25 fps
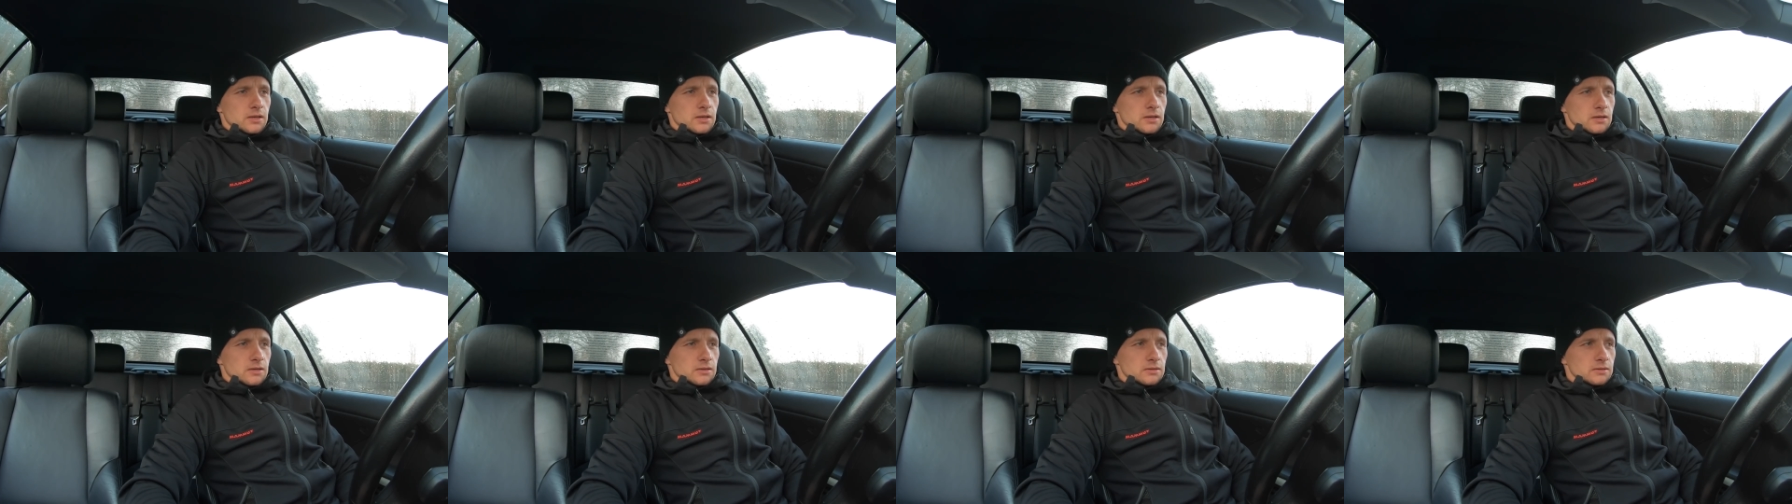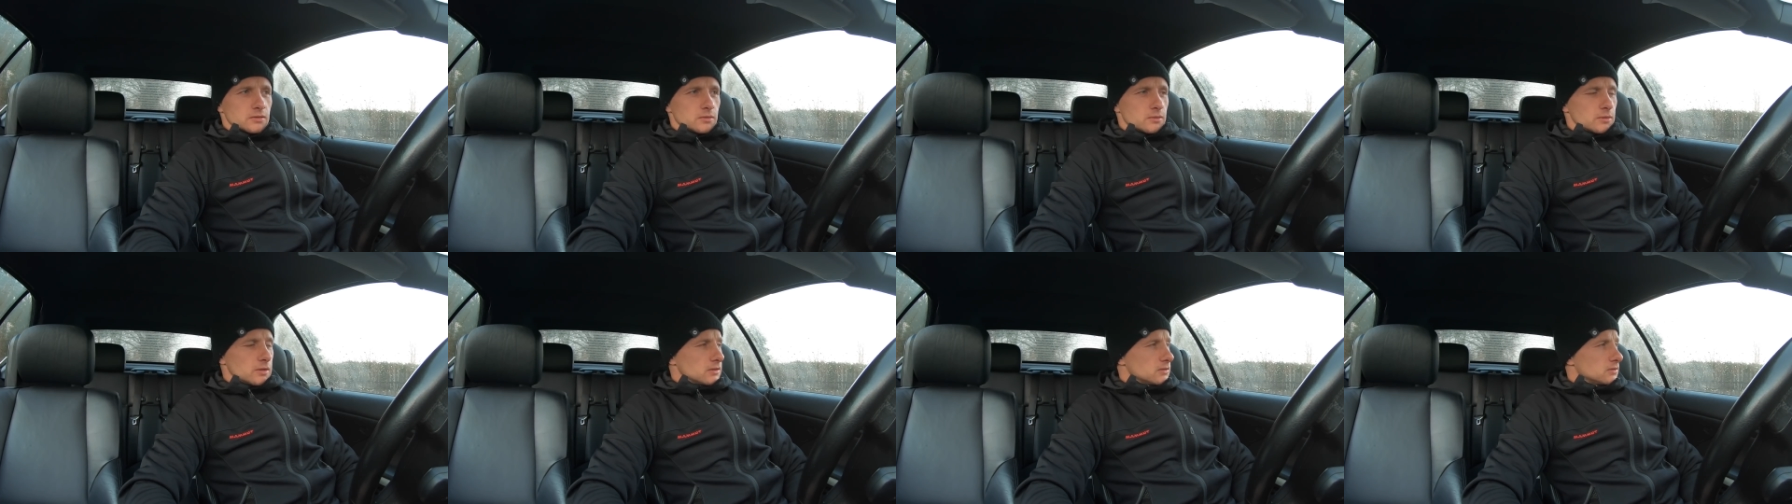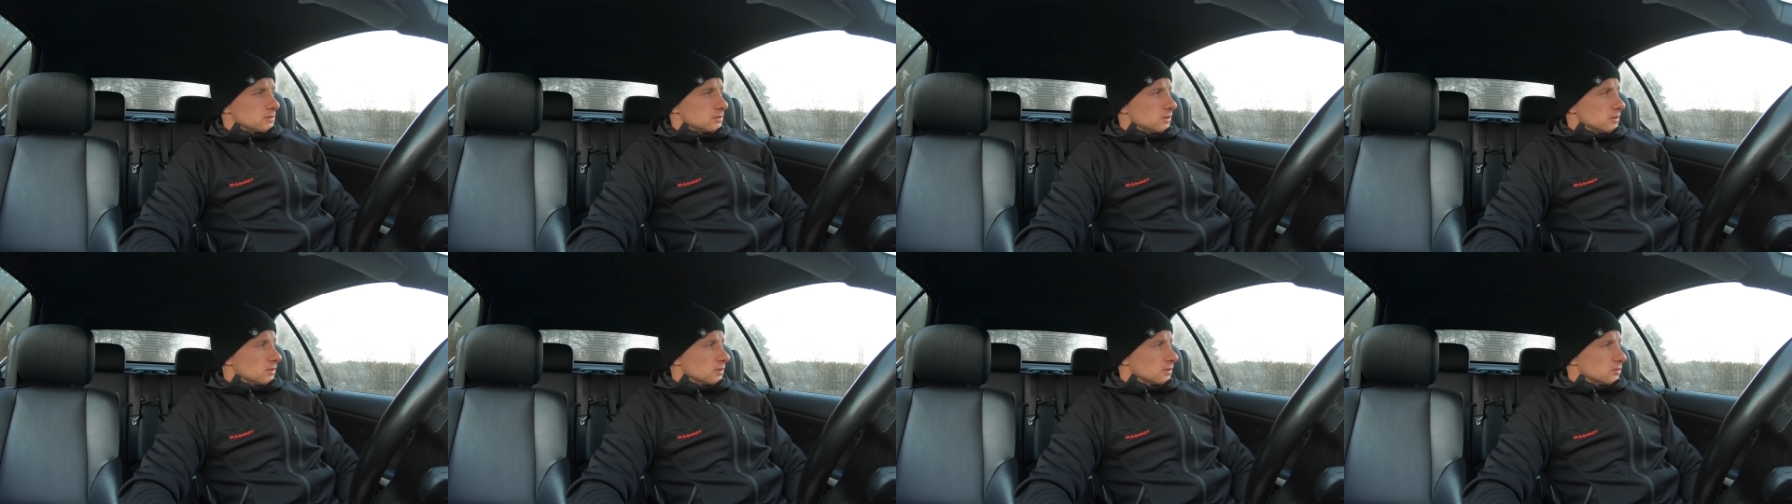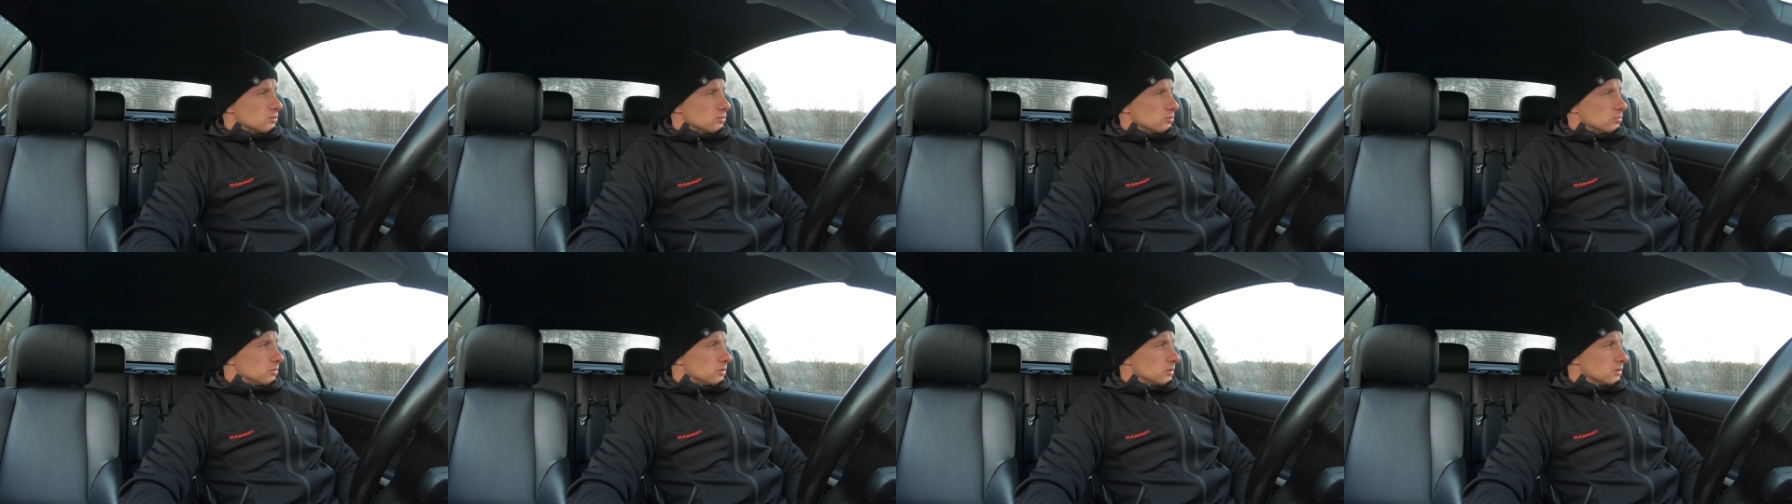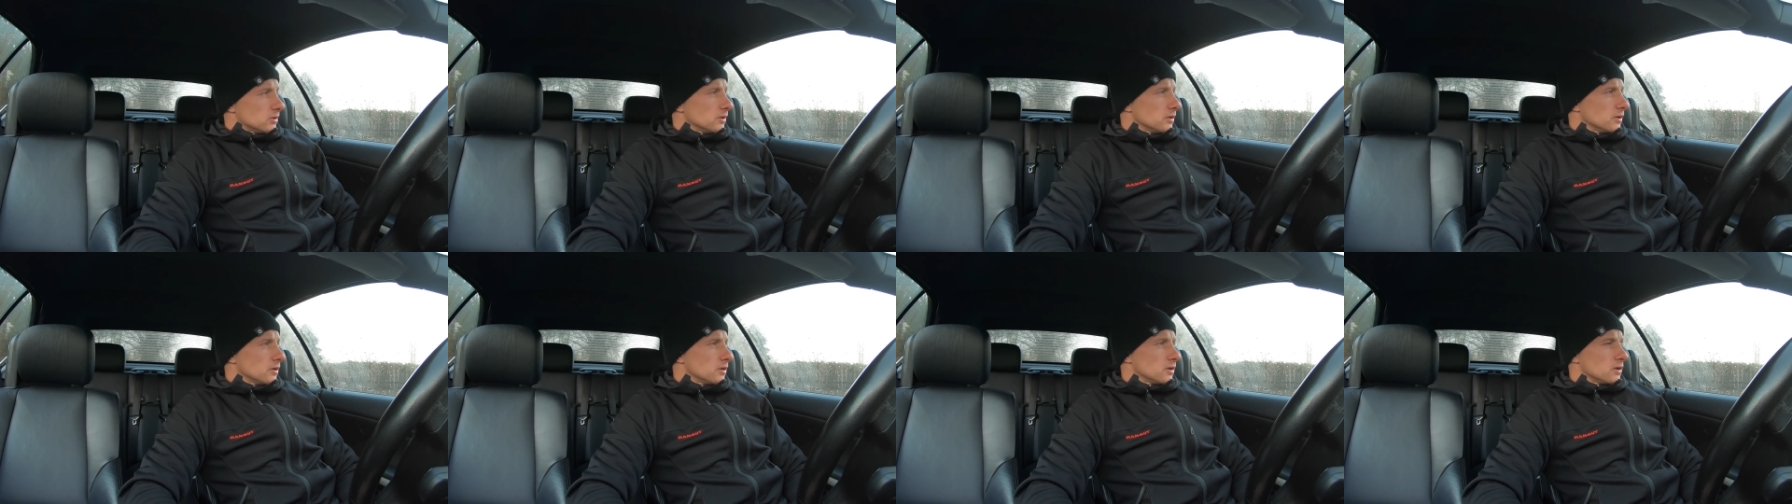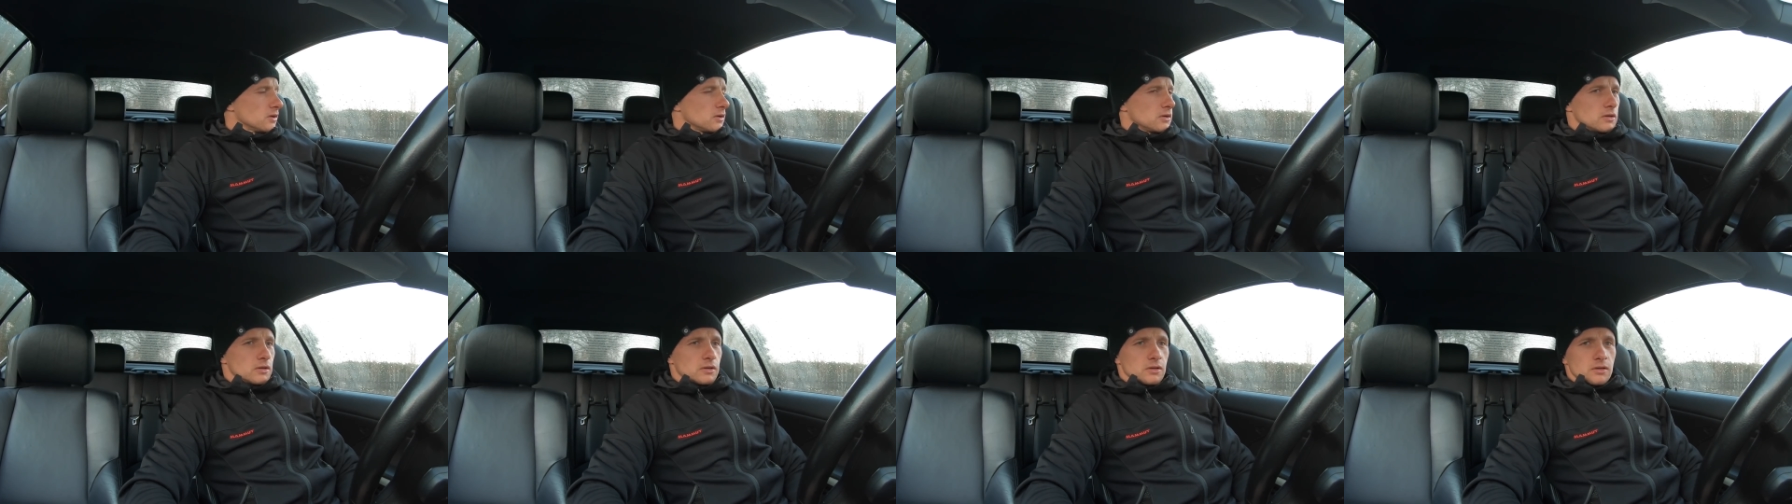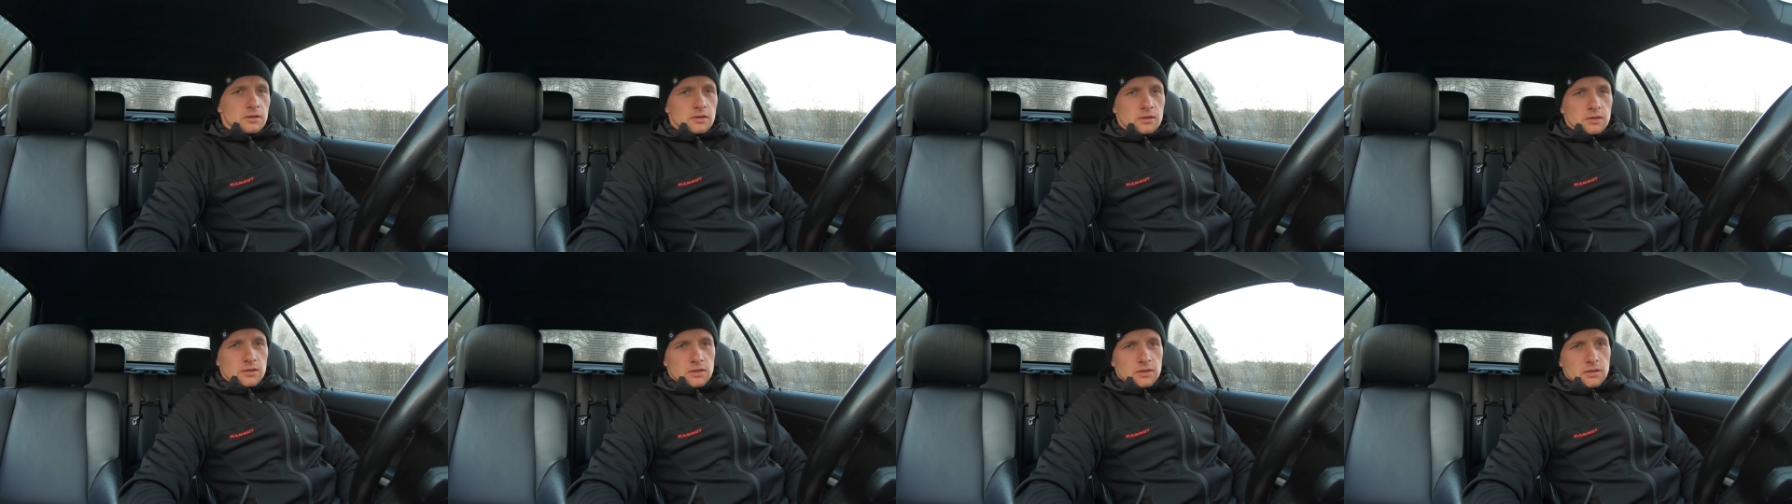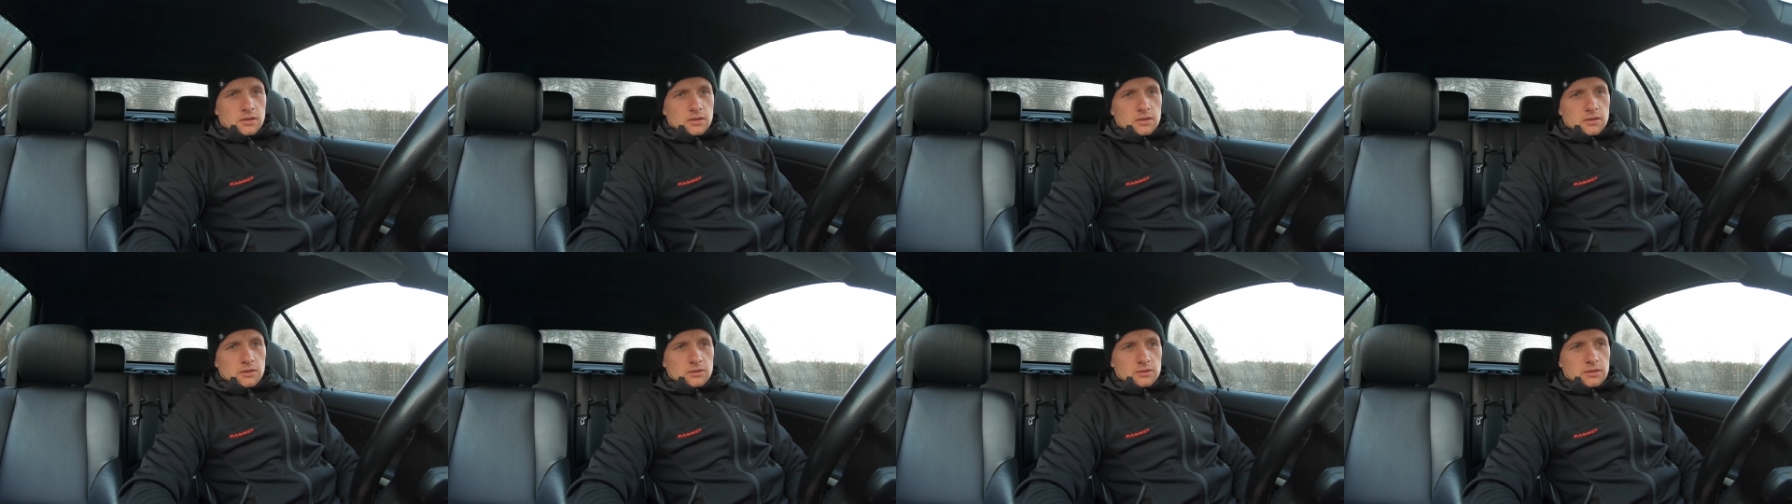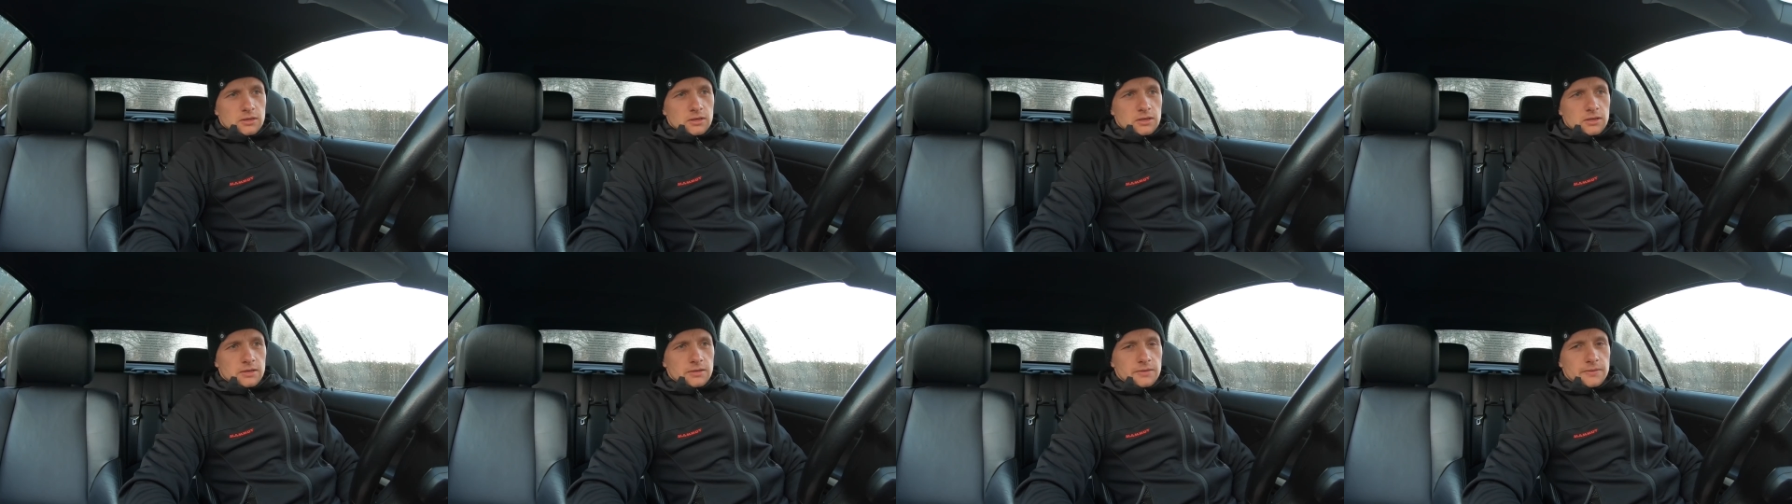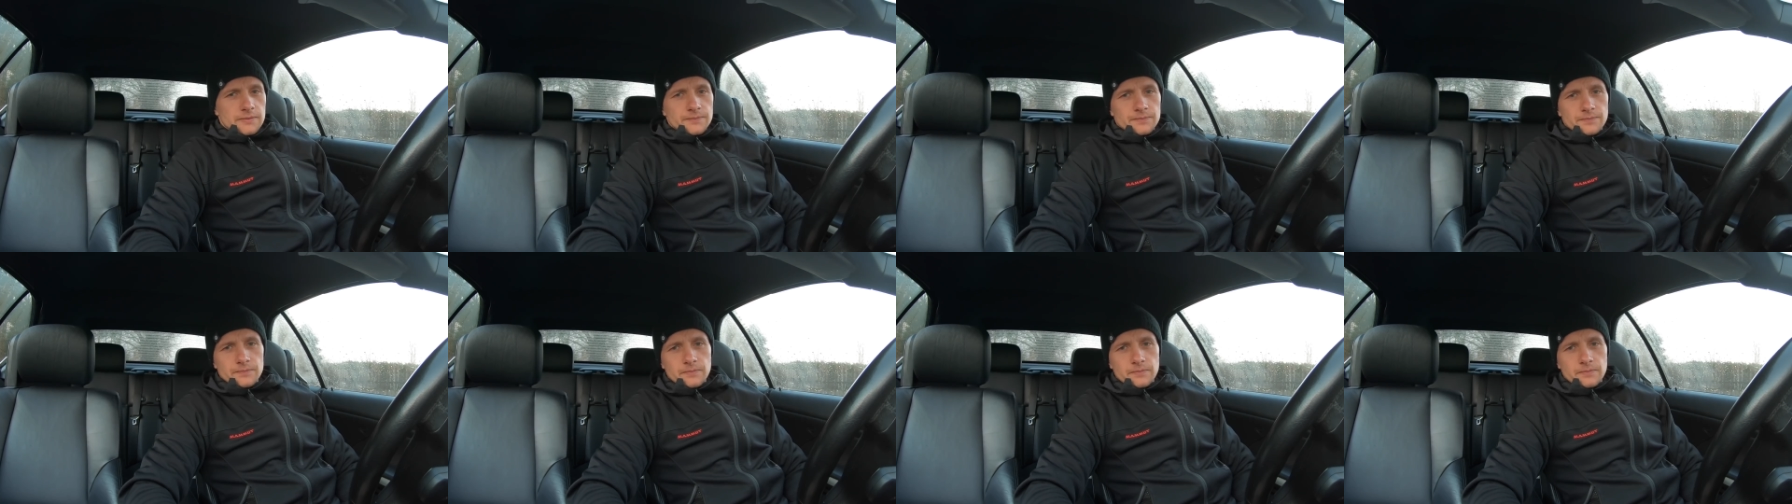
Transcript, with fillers: restauracje, kluby, hotele.